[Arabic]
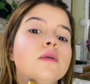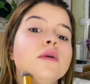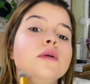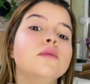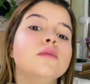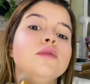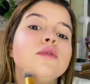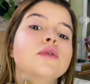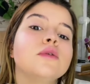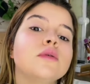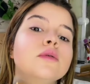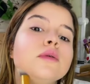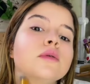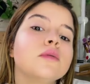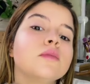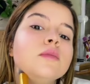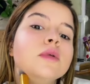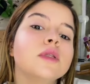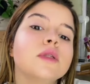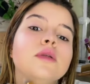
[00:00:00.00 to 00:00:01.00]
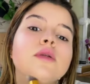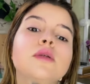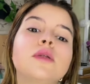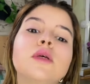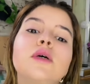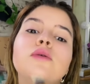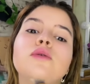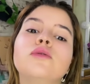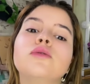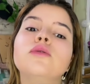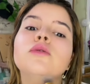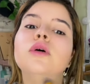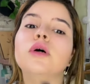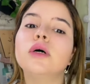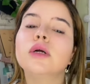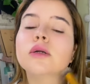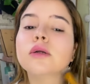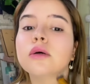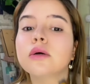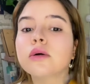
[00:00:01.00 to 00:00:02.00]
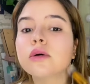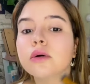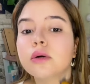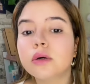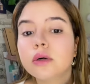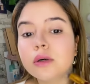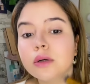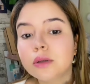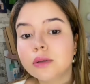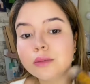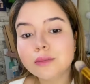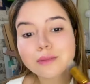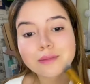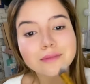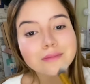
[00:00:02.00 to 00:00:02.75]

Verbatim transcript: فهمتوا ما تنساوش عنقكم